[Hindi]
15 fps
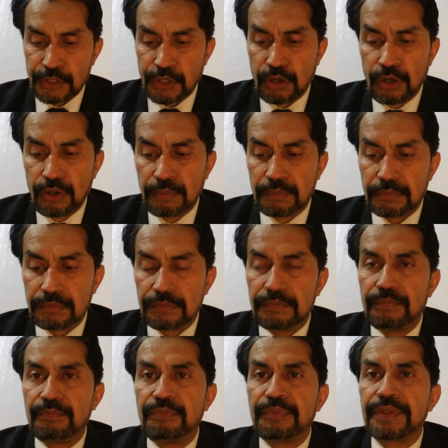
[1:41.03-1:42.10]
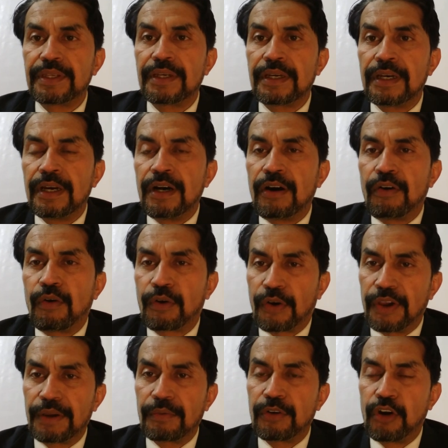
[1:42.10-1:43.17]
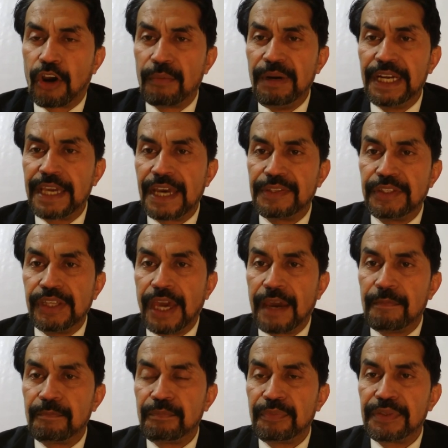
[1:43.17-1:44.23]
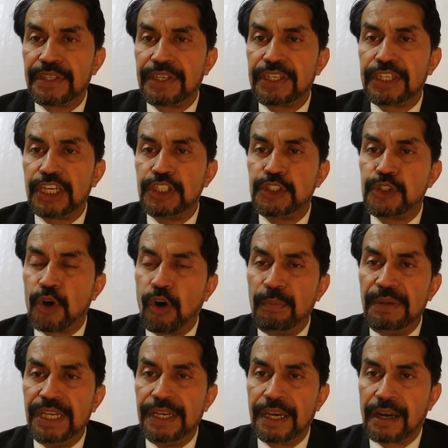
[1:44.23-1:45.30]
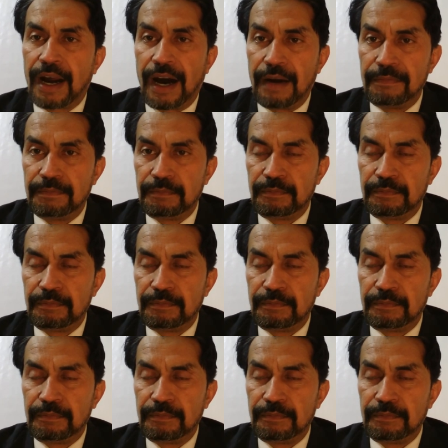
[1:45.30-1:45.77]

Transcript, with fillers: तो और गवर्नमेंट कहती है कि जो भी निकाह